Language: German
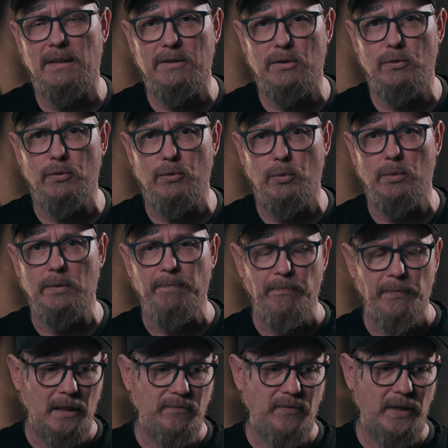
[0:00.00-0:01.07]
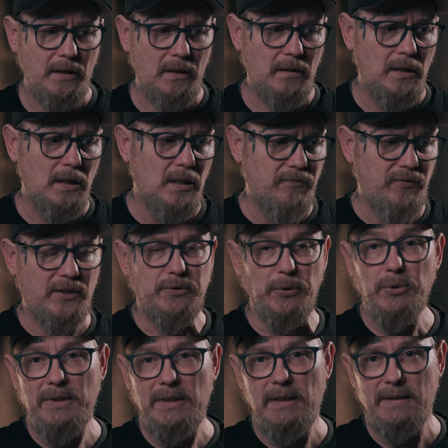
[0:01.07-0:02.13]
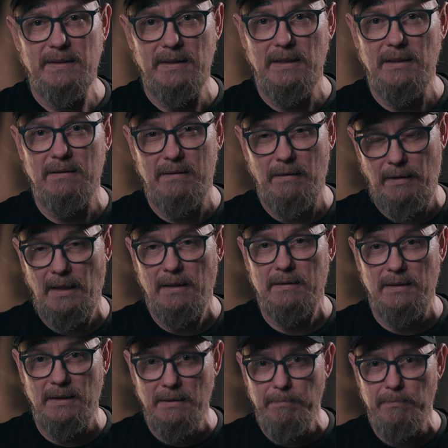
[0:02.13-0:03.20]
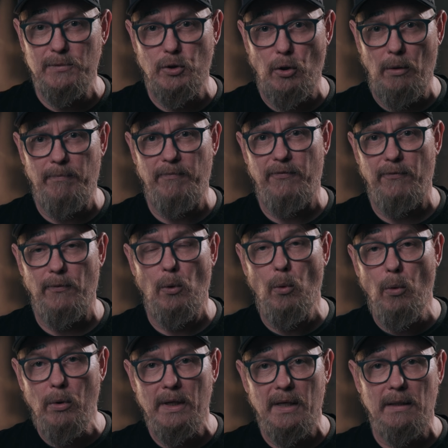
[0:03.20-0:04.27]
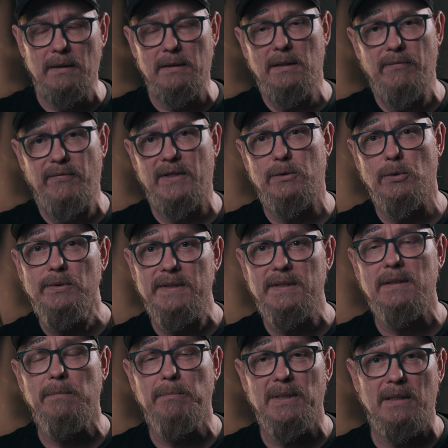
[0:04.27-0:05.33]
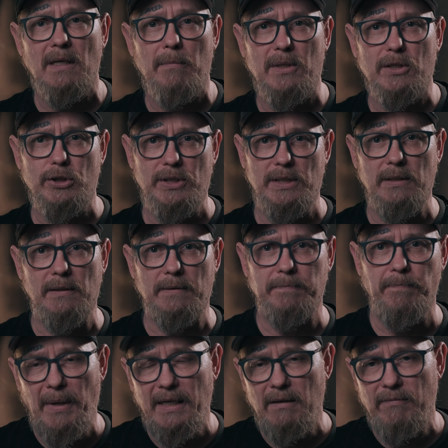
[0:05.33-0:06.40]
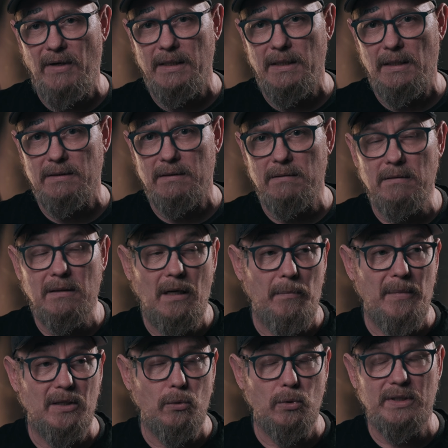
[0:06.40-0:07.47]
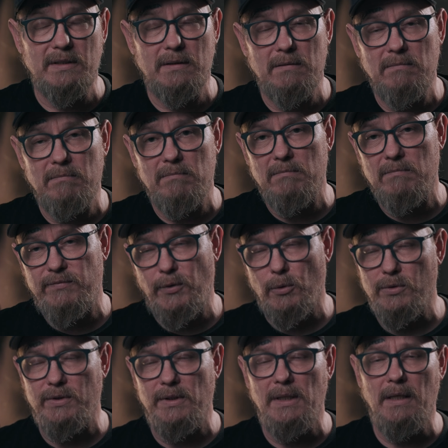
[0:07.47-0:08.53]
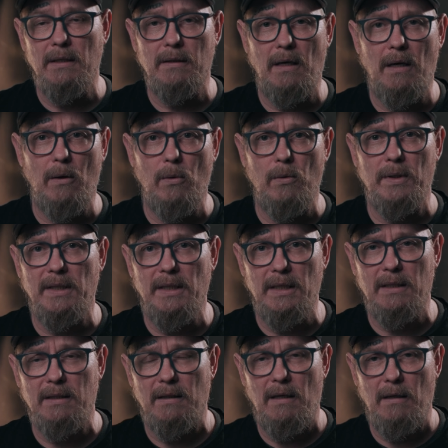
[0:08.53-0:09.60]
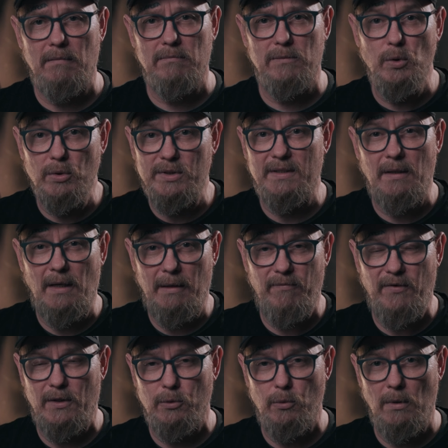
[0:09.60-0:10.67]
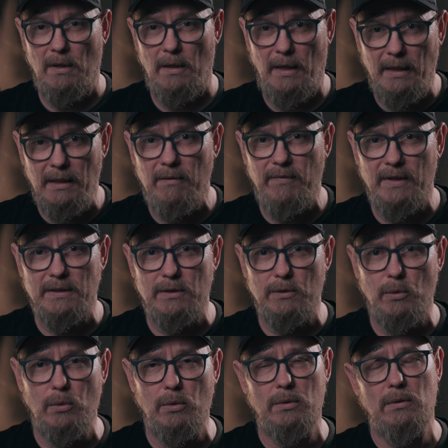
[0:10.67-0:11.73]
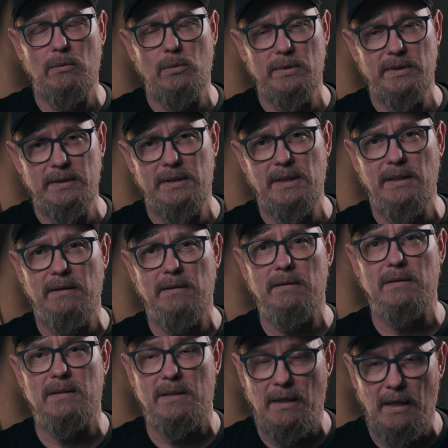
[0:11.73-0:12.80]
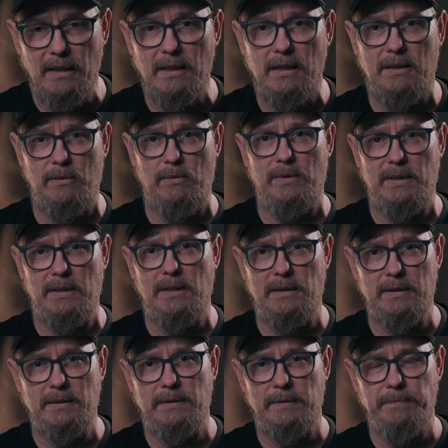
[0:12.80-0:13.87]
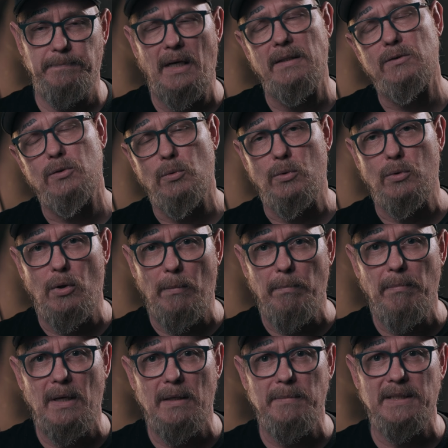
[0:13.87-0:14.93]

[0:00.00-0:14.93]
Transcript: das zu tun. Entweder verdünnt ihr sie direkt im Topf oder ihr verdünnt sie mit der Maschine. Beide Varianten kann man nutzen, funktionieren auch. Ich nutze einfach nur eine Version und die die zeige ich euch jetzt. Also kommt mal